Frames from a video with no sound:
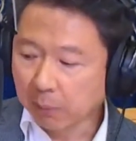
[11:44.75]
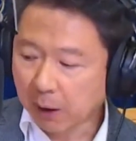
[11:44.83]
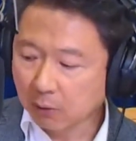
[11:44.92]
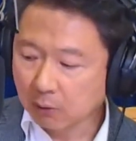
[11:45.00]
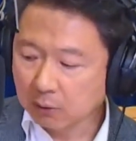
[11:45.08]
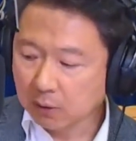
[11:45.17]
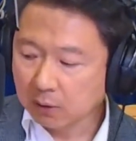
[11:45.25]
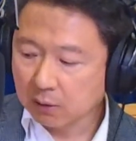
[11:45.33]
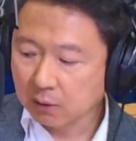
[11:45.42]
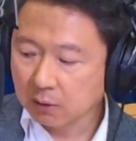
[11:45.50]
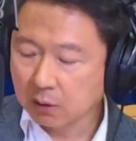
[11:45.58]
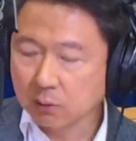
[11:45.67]
白宫这一
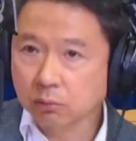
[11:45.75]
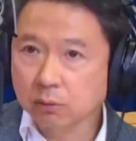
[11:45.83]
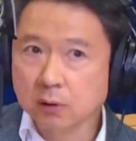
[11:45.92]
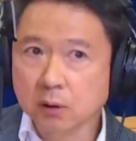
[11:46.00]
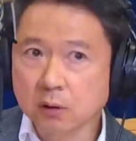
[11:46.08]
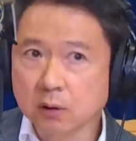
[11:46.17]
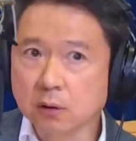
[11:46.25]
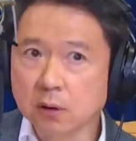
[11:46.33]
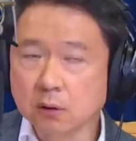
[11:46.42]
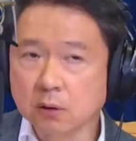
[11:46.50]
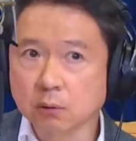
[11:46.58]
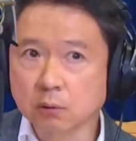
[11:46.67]
次祭出一些行
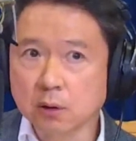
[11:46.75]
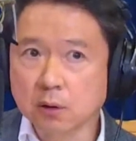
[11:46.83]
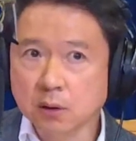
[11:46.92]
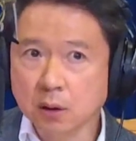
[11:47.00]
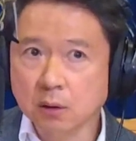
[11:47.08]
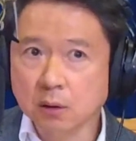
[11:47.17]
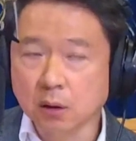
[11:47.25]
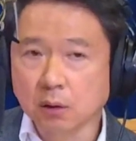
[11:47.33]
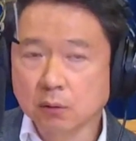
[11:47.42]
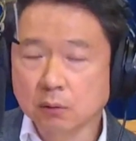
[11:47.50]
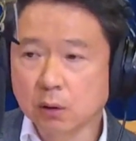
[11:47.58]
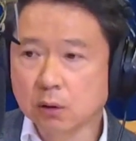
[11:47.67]
政手段，真的
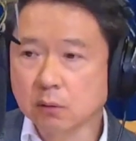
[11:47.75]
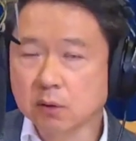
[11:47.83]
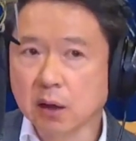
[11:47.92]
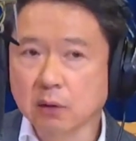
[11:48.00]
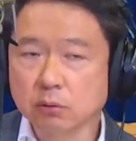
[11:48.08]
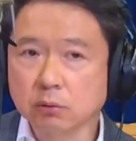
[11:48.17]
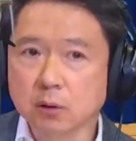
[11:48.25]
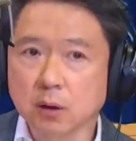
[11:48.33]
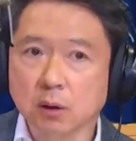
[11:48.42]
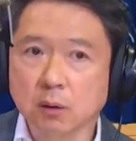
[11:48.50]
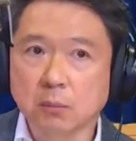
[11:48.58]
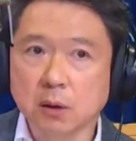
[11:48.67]
对油价出
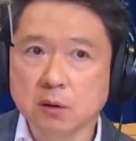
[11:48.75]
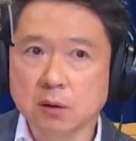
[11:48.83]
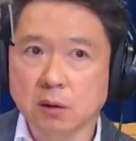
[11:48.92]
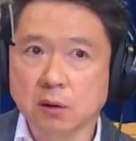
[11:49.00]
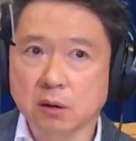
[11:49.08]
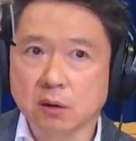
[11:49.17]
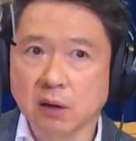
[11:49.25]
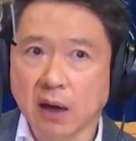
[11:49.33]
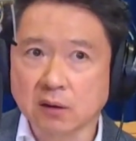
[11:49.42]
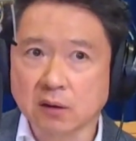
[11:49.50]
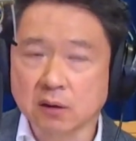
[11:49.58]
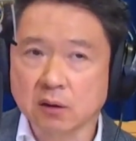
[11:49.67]
现了明显的
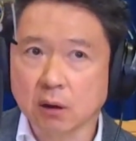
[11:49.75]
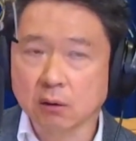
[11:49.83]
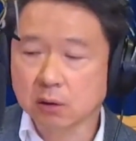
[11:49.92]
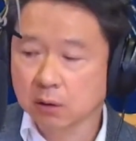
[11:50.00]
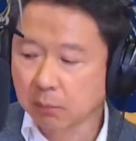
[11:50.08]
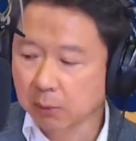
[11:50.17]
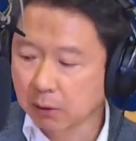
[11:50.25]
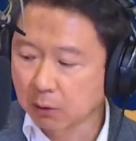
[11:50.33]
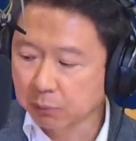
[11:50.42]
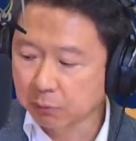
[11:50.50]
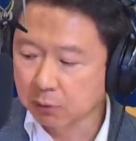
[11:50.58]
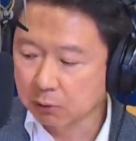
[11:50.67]
打击效应啊。美油、
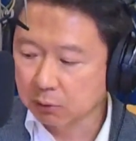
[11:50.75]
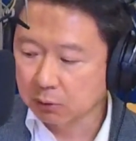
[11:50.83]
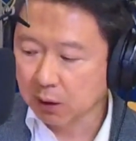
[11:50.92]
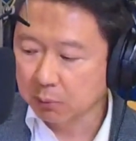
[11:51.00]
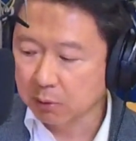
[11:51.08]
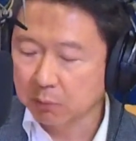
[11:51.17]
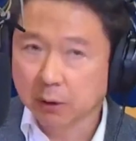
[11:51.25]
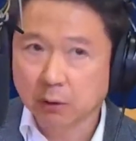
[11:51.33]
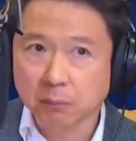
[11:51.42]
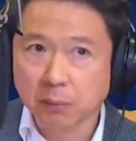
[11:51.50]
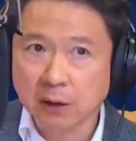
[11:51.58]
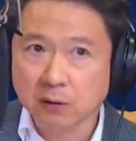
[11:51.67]
布油都跌破每
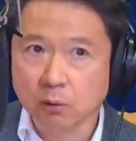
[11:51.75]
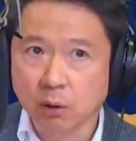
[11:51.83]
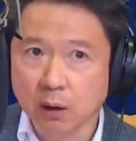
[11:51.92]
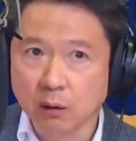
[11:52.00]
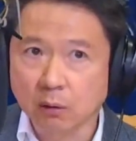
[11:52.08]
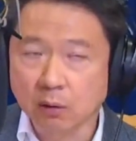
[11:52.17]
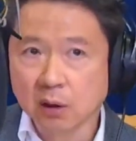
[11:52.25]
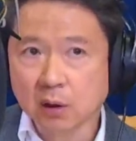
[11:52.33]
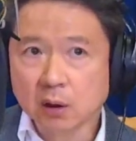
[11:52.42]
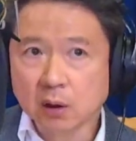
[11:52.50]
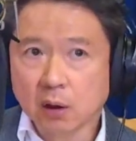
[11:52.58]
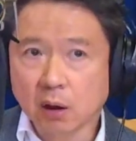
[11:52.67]
桶八十块喽。
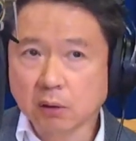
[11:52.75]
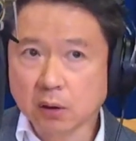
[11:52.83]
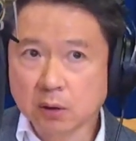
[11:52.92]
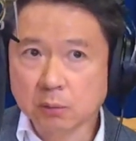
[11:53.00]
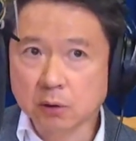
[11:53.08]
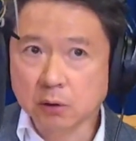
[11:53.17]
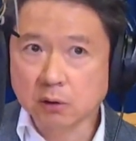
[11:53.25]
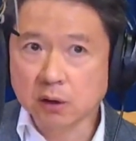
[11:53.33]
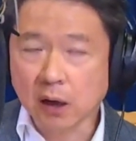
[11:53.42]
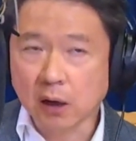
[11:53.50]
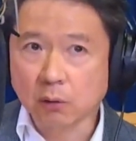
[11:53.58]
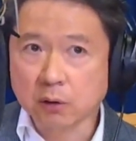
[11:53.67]
哦，那是不是油
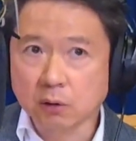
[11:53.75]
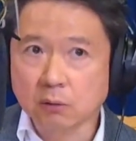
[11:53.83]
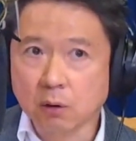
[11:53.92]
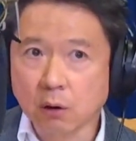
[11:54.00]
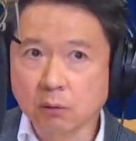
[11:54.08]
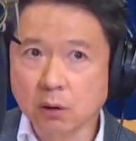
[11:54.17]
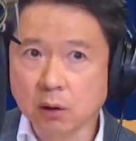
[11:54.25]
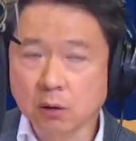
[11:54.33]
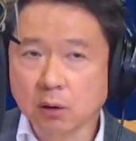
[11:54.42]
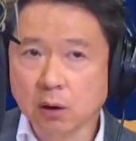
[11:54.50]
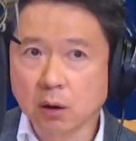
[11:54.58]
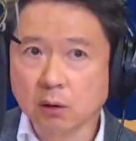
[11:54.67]
价会走空呢？
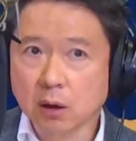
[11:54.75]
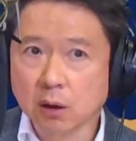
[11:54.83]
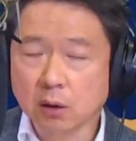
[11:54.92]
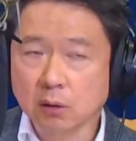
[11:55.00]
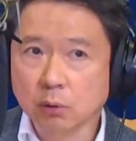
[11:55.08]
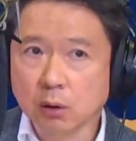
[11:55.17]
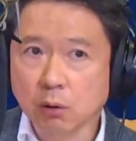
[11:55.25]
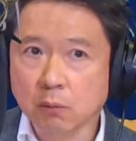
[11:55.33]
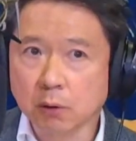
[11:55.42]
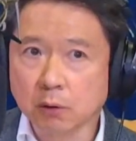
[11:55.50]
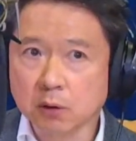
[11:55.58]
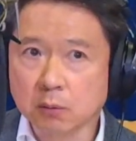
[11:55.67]
哦，那对
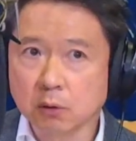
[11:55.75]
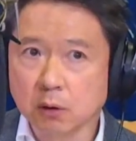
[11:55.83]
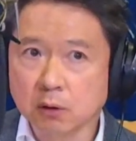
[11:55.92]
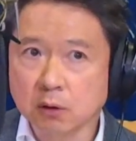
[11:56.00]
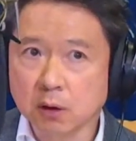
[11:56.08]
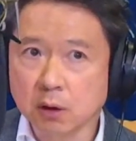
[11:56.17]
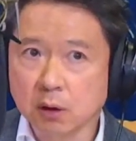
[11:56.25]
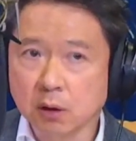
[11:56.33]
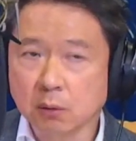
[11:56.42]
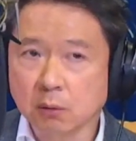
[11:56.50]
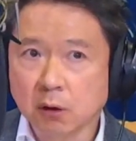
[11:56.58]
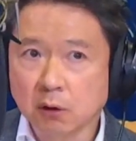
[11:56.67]
通膨是不是有一
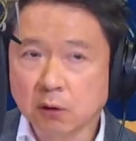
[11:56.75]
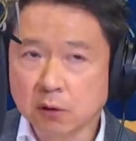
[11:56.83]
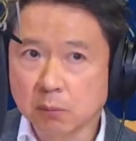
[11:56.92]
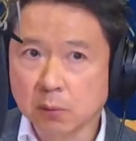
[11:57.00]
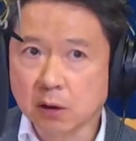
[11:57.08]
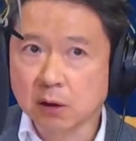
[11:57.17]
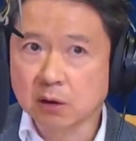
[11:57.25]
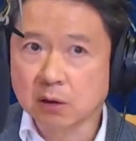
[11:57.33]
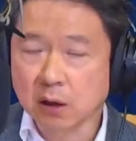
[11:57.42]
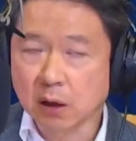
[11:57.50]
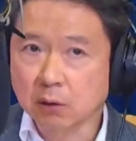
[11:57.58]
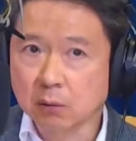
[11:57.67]
些正面的影
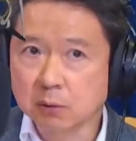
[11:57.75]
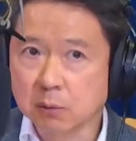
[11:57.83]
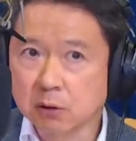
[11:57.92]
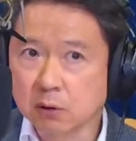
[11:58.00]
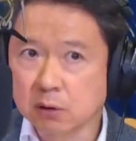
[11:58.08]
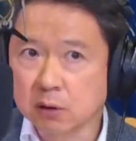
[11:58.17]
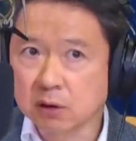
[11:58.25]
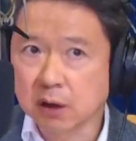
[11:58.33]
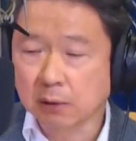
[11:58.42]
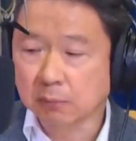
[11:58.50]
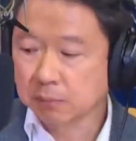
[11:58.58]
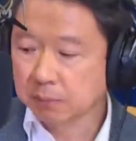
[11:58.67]
响呢？我们这边休息一下。